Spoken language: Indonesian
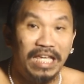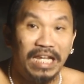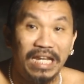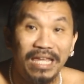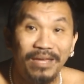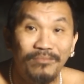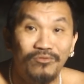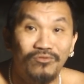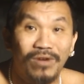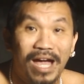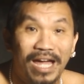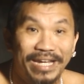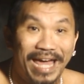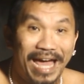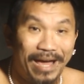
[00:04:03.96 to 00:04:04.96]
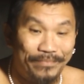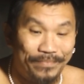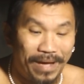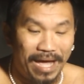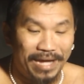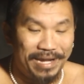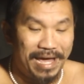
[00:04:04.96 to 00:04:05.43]
dirimu ada
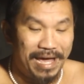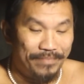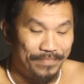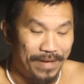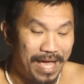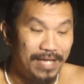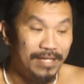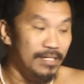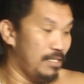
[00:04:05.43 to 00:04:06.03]
apa-ada apa